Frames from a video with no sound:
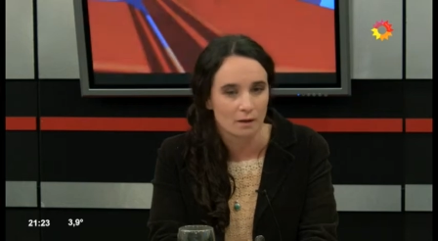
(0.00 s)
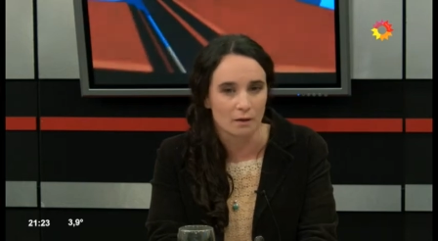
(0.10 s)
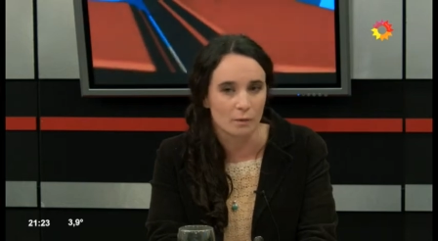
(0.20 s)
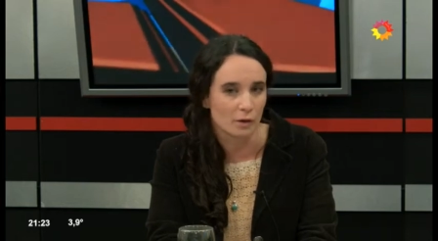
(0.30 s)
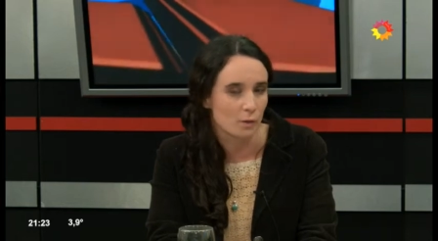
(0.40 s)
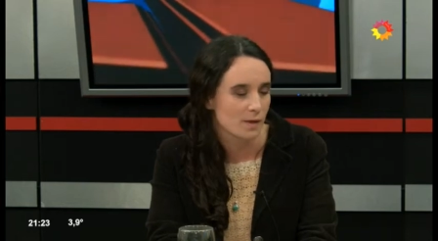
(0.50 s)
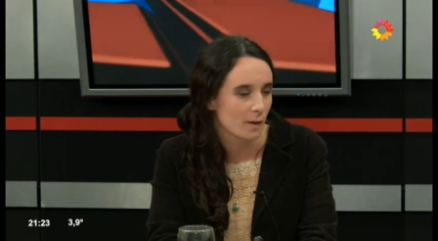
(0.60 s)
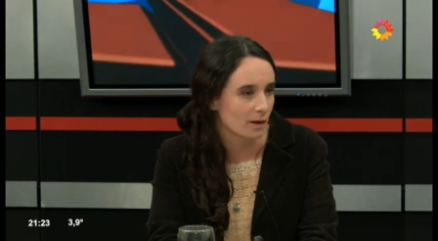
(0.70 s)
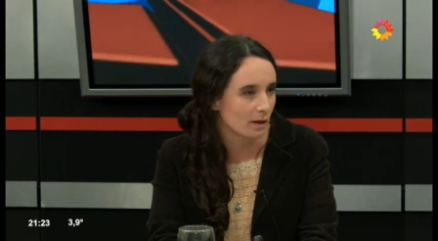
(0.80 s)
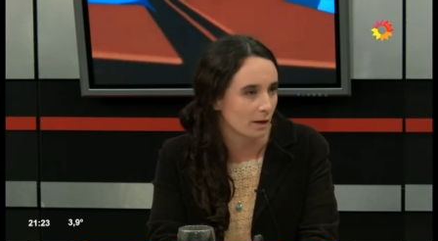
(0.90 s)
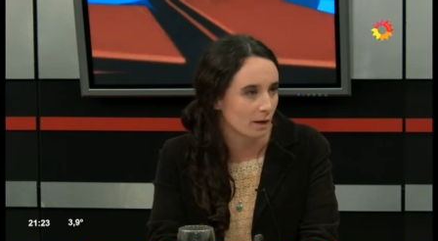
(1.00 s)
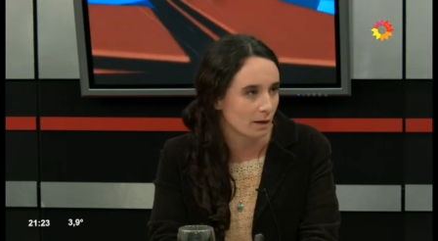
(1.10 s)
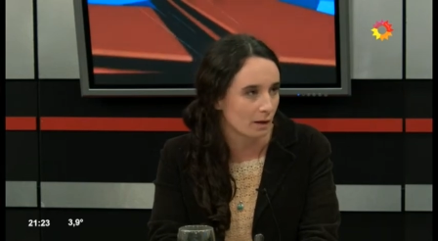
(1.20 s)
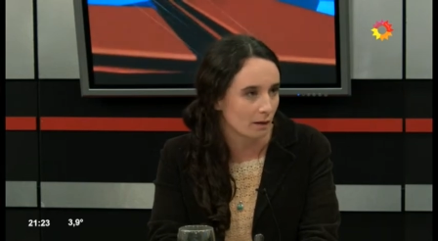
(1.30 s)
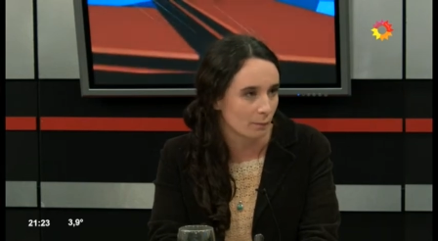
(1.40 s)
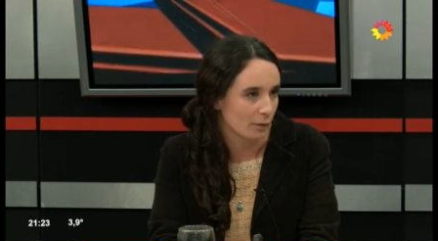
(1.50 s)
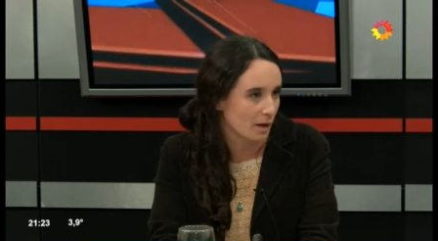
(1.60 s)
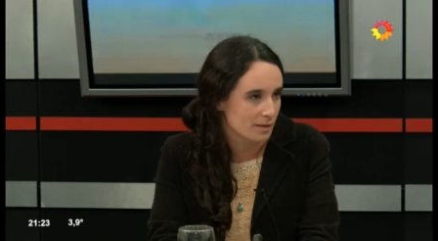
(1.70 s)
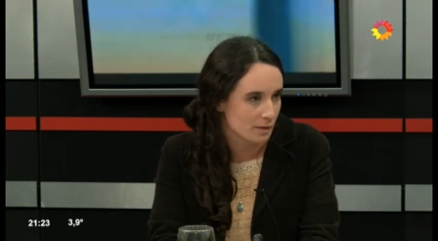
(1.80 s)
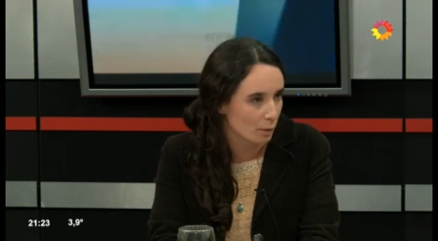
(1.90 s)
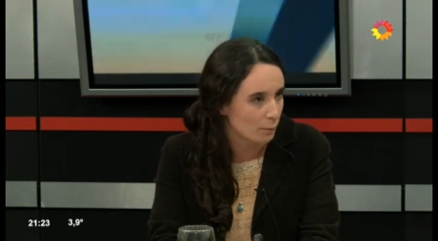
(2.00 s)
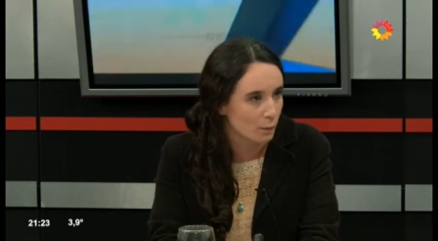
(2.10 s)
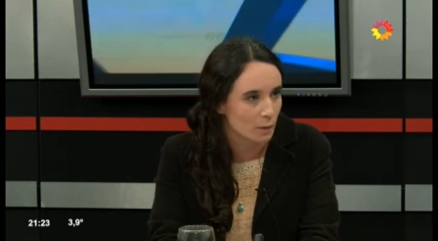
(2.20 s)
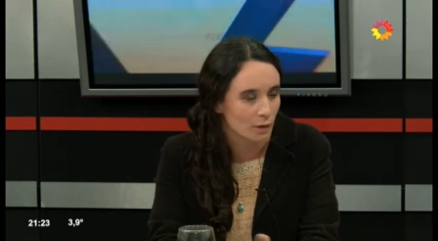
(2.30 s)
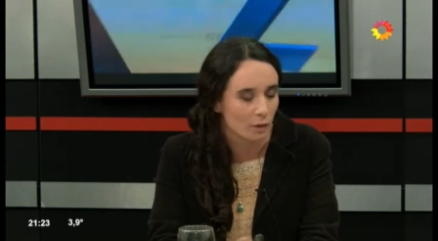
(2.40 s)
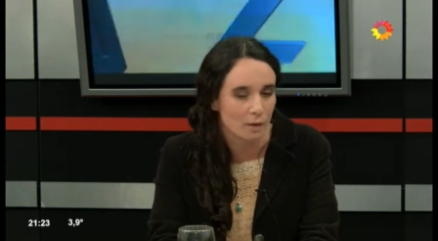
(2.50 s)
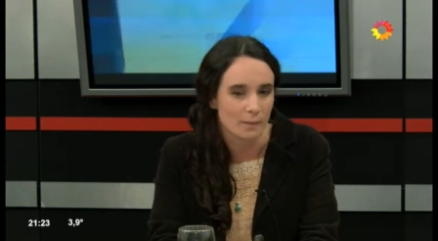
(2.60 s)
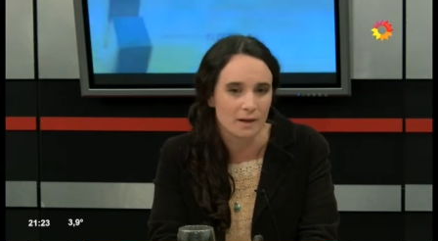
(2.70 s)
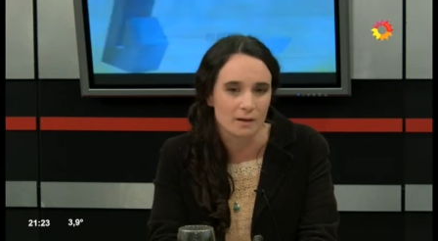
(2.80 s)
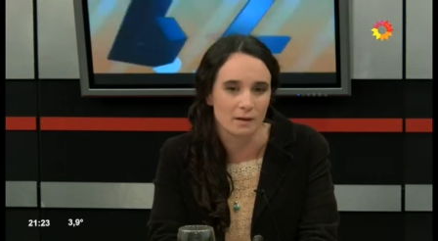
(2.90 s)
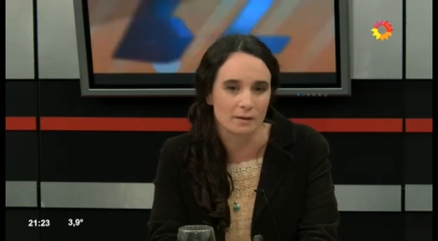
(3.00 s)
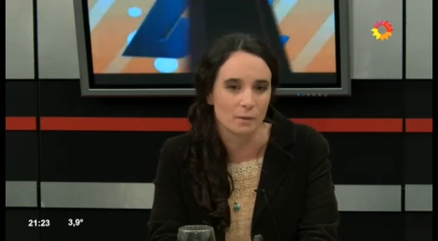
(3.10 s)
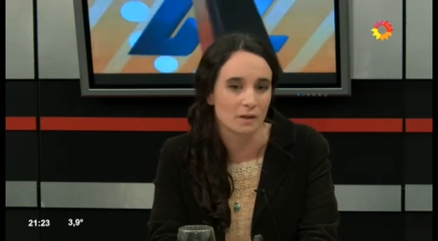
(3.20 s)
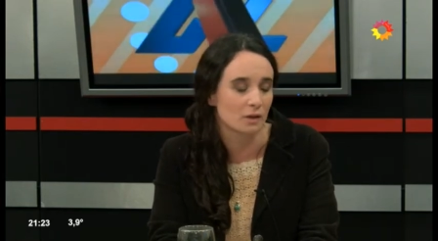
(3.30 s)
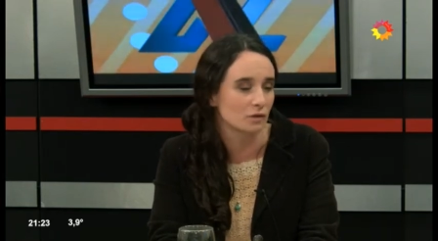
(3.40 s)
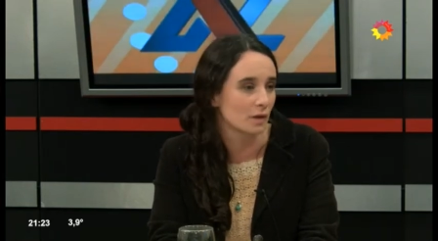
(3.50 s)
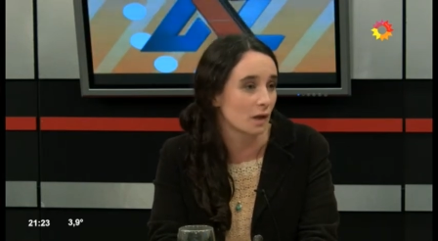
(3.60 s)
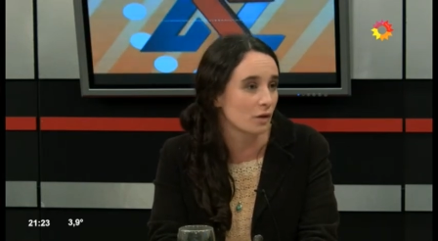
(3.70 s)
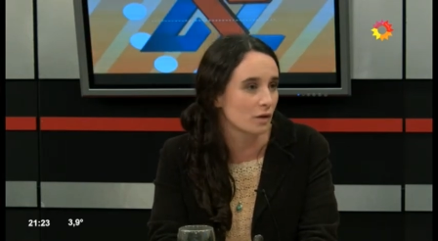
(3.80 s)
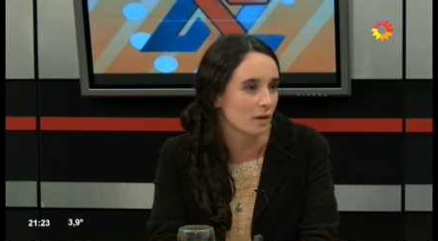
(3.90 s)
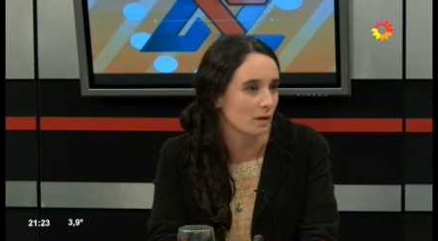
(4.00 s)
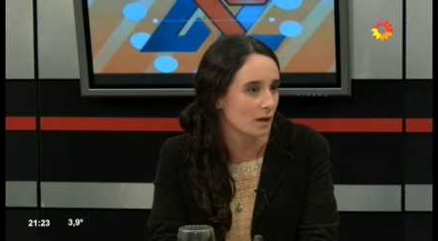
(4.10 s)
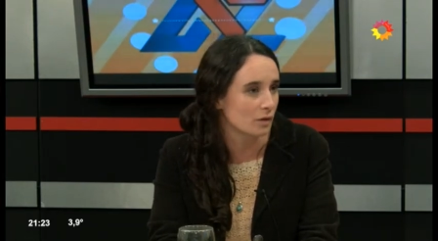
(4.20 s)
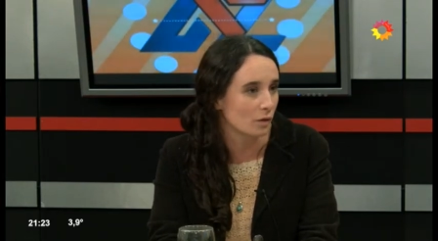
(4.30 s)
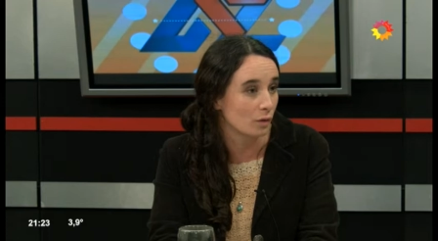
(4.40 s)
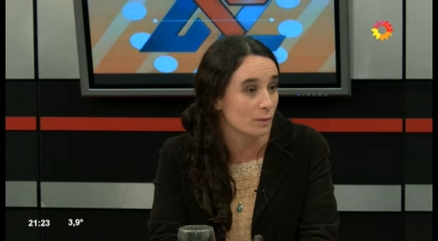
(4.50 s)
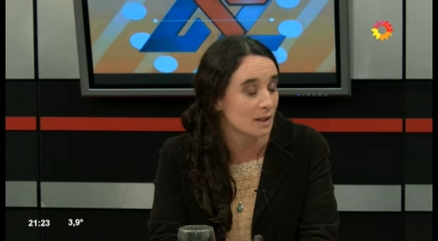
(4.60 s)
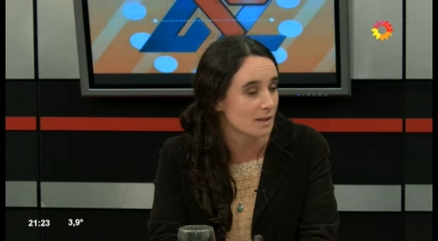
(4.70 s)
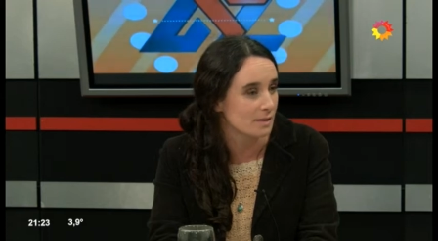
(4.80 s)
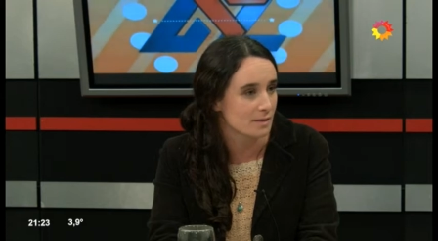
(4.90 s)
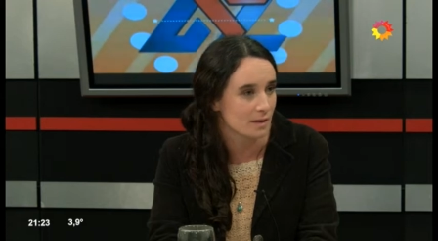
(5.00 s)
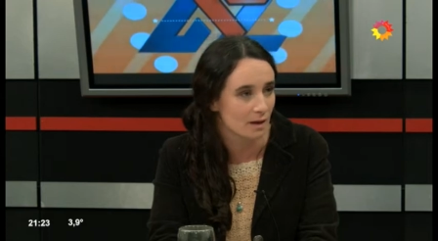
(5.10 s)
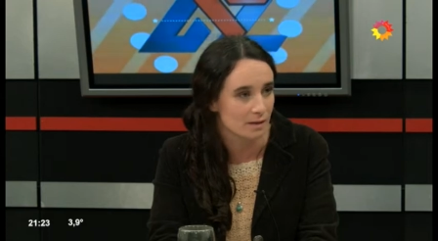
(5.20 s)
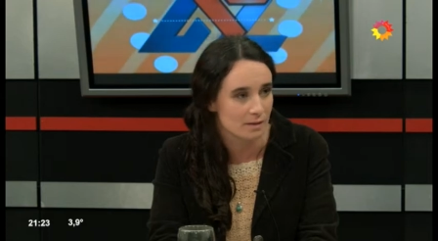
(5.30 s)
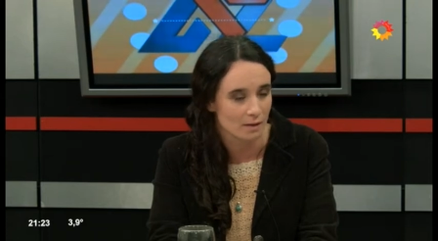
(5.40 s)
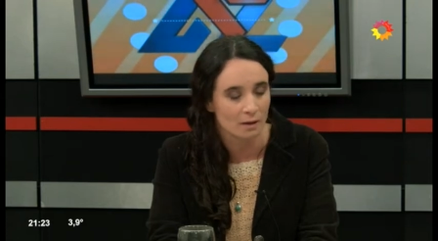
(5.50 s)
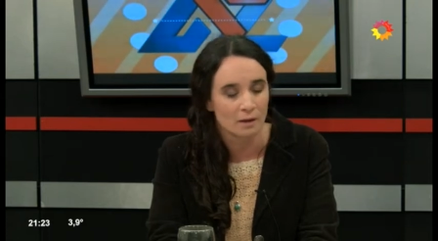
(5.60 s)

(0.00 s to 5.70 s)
Eh, bueno, vos sabés que, eh, porque ha sido público y demás, que el Tribunal de Contralor desde el año 2016